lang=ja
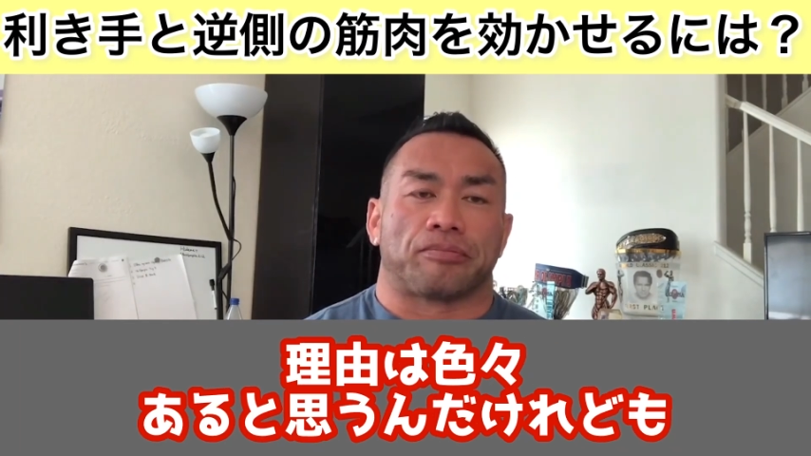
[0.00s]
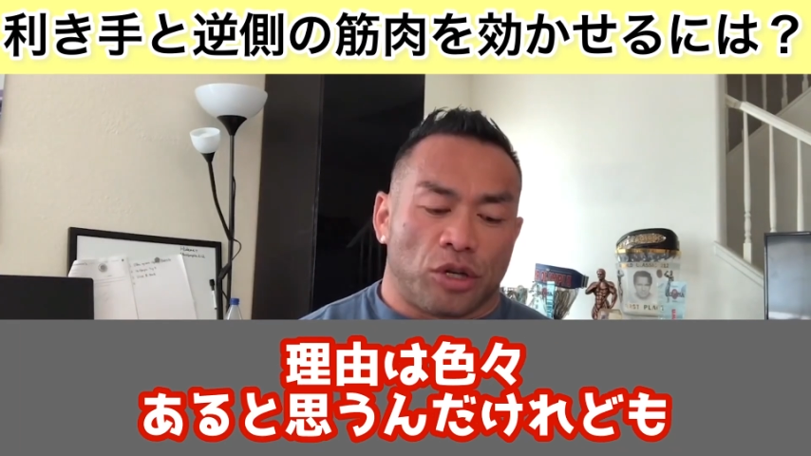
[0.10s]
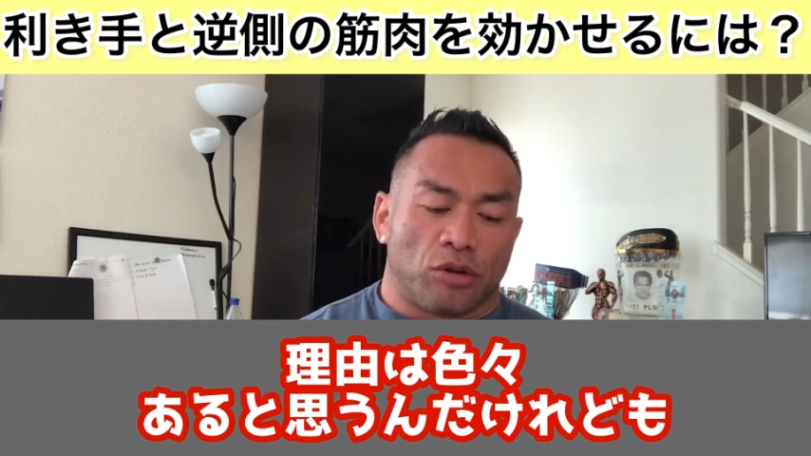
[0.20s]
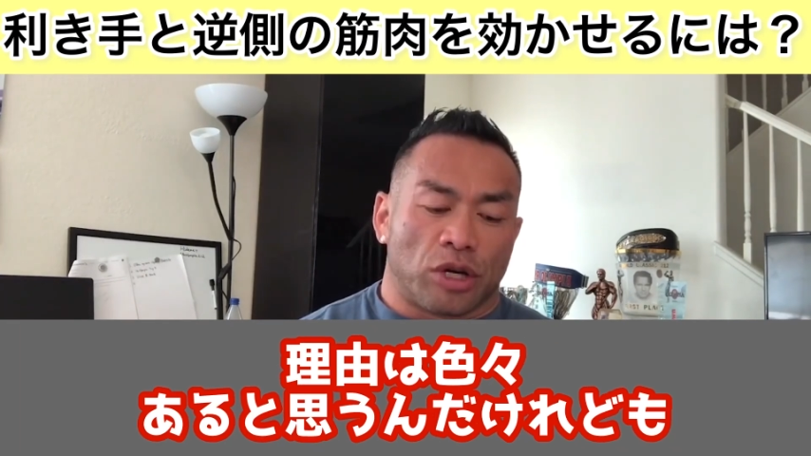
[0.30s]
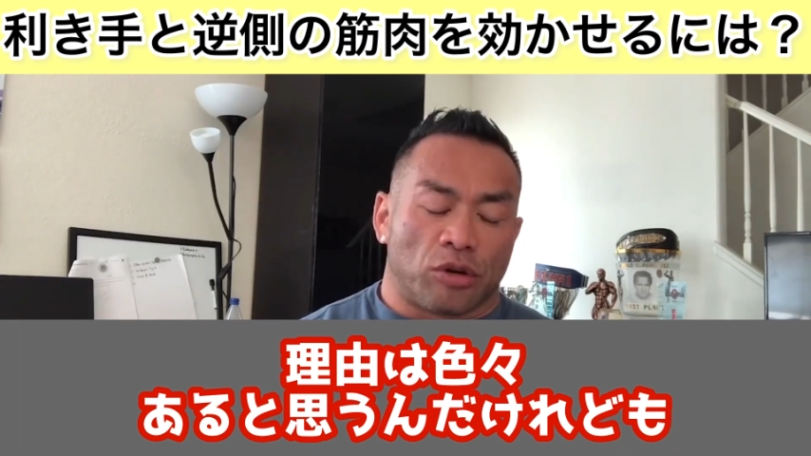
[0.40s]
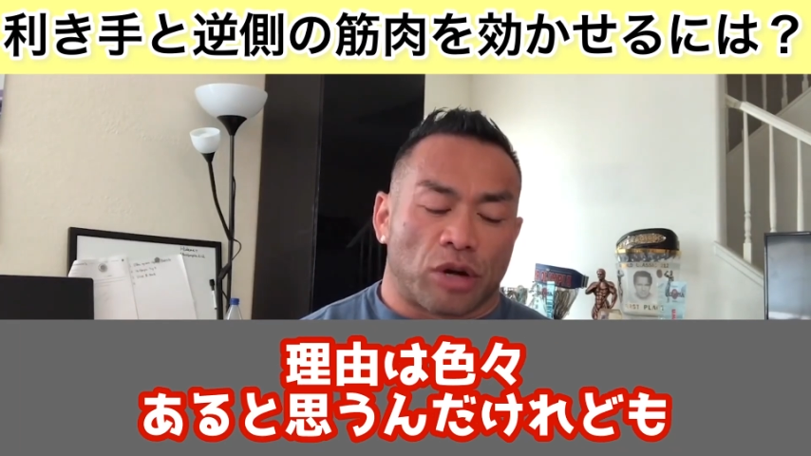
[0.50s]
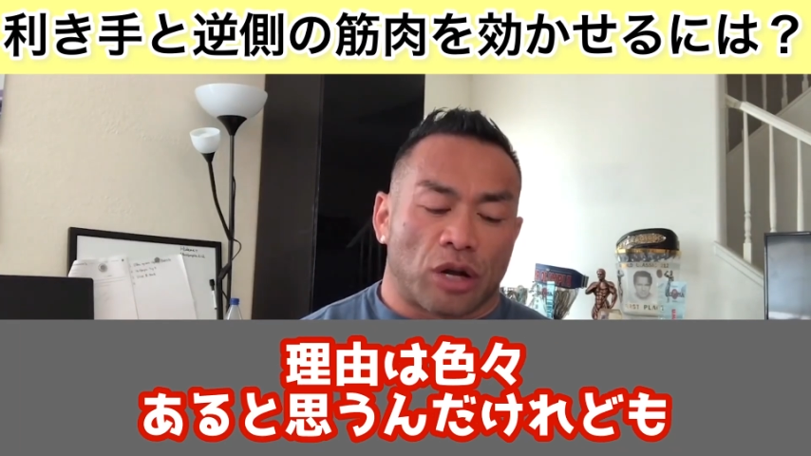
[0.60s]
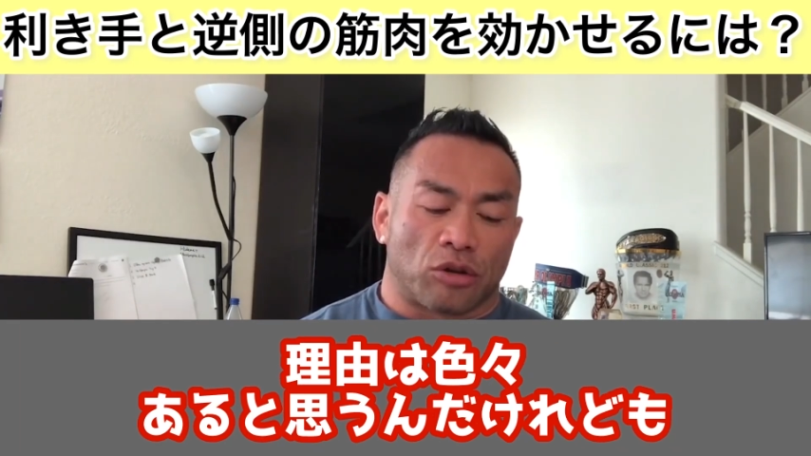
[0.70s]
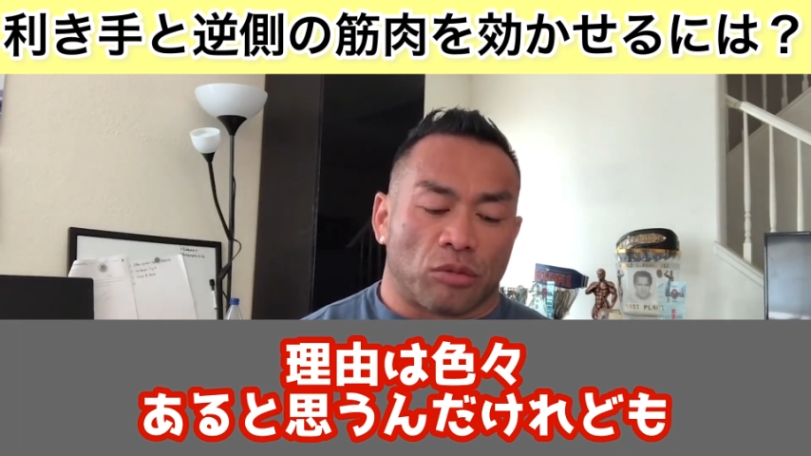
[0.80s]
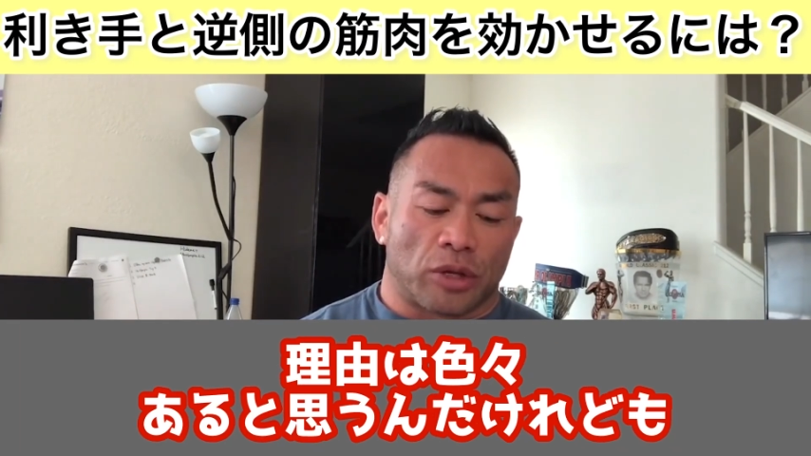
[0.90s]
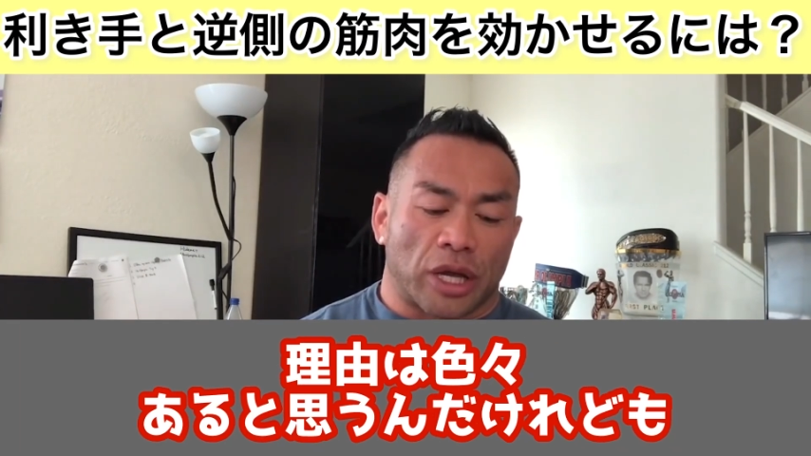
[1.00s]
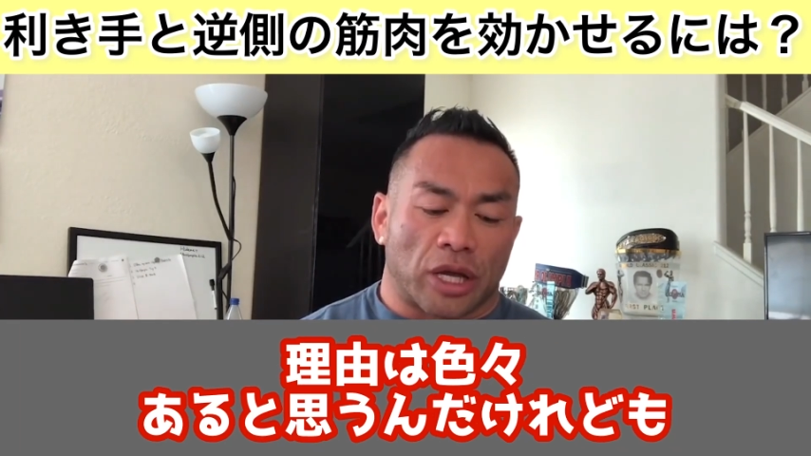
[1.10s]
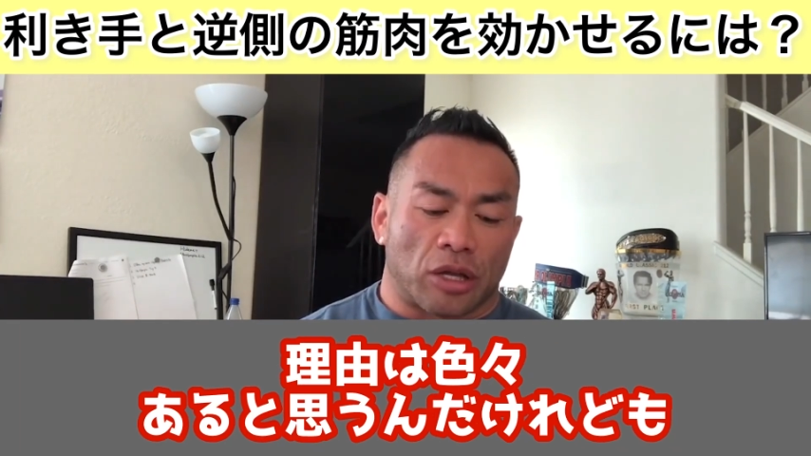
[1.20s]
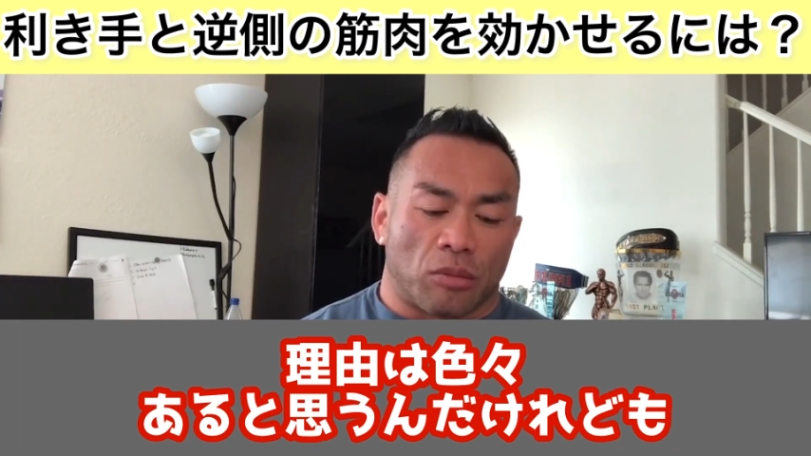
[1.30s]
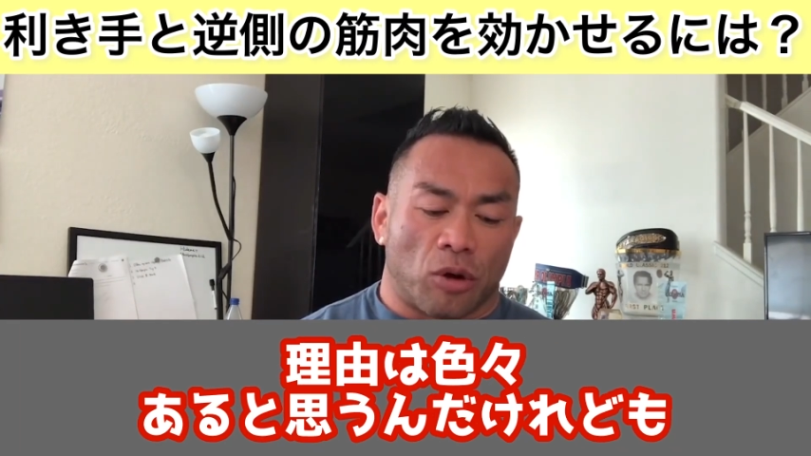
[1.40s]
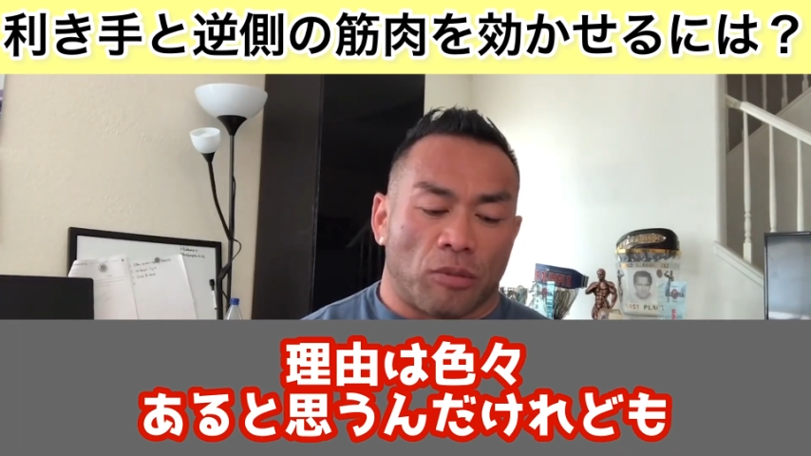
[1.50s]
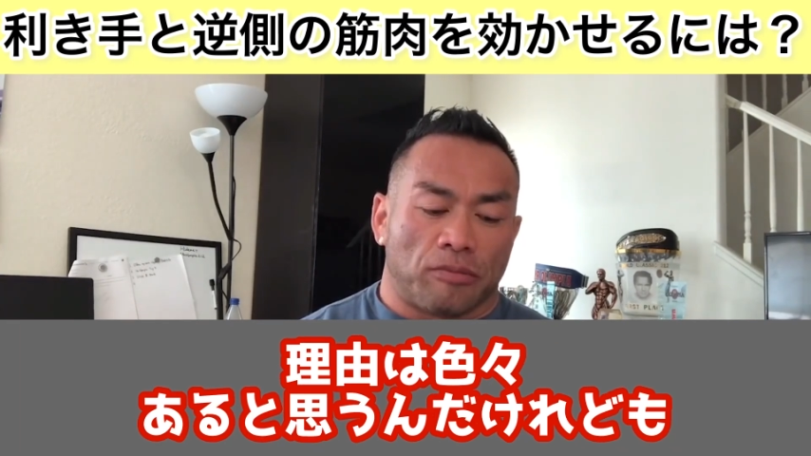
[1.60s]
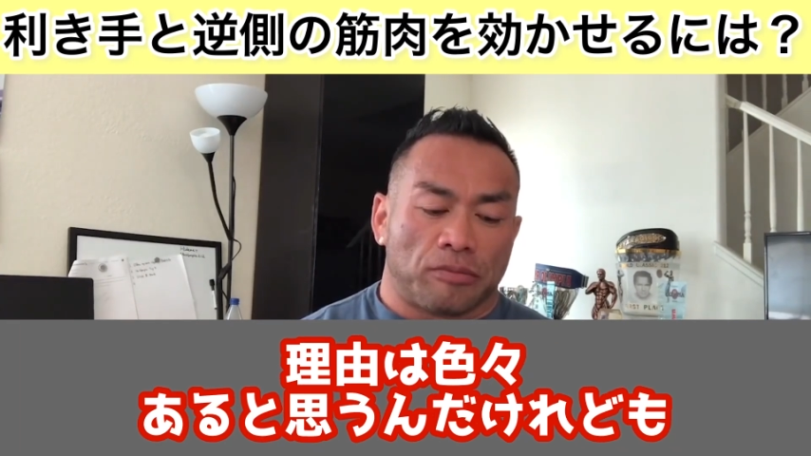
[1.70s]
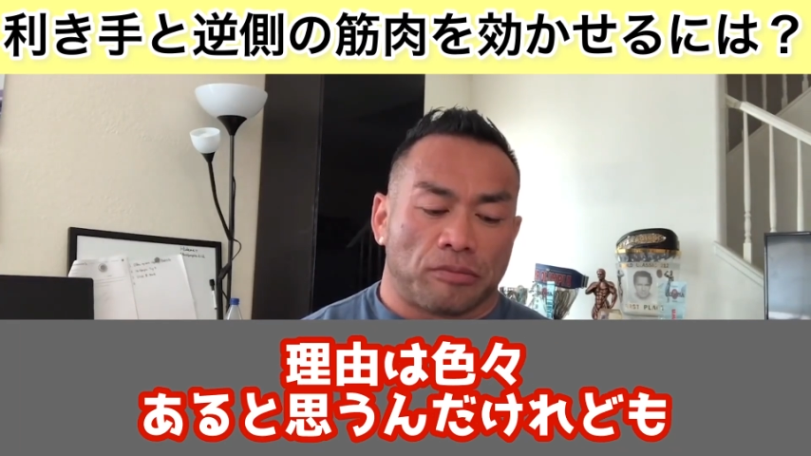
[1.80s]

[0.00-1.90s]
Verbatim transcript: 理由はいろいろあると思うんだけれども